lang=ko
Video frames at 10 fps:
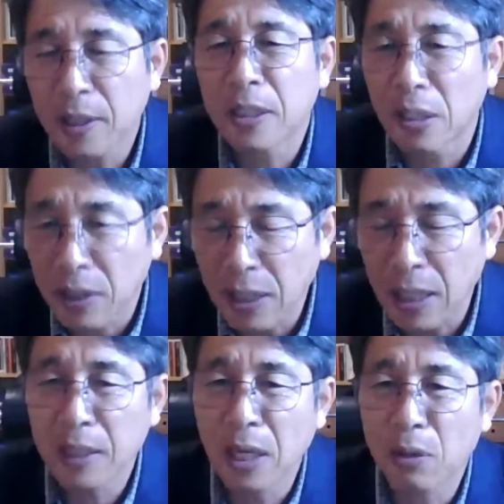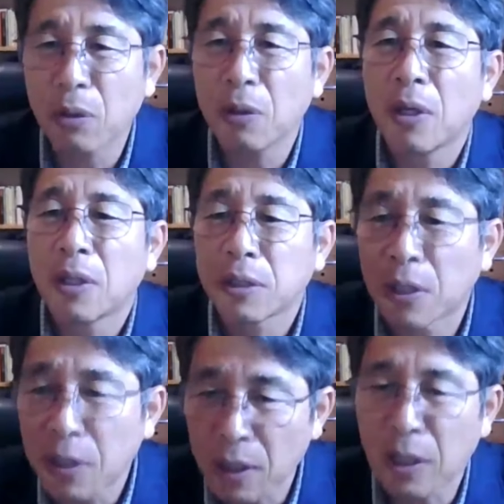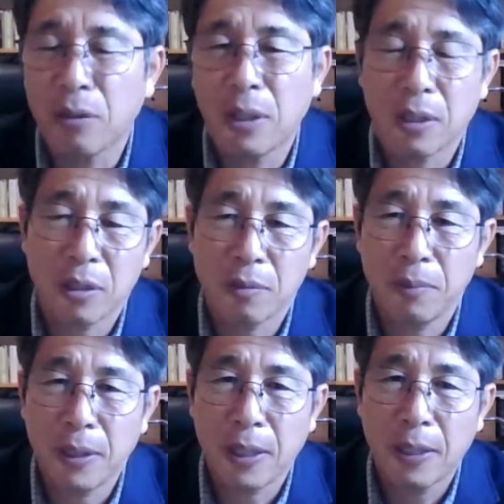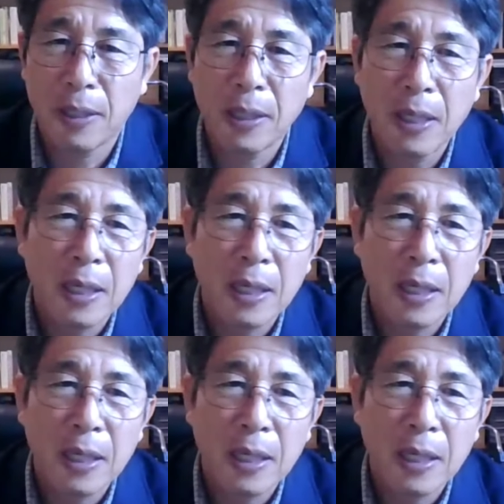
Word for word: 그들은 연단이 되고 정결케 되는 것입니다.